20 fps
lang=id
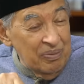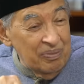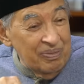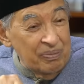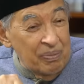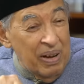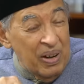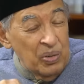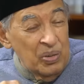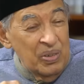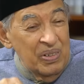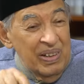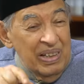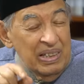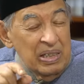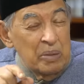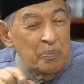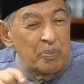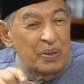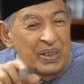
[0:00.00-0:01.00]
baru
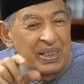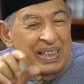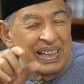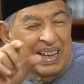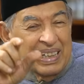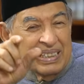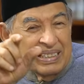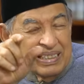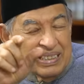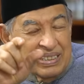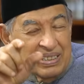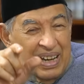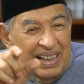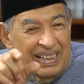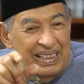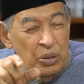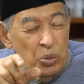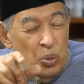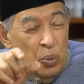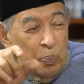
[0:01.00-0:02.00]
diberikan setelah
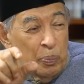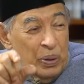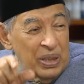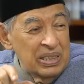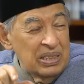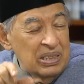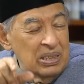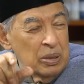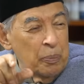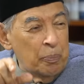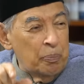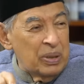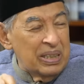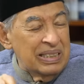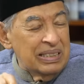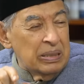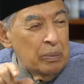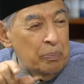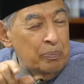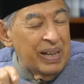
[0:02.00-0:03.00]
itu
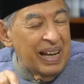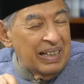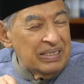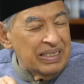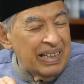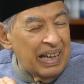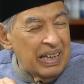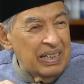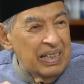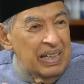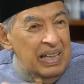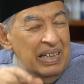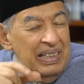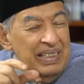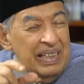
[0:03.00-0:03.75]
prinsip-prinsip dasar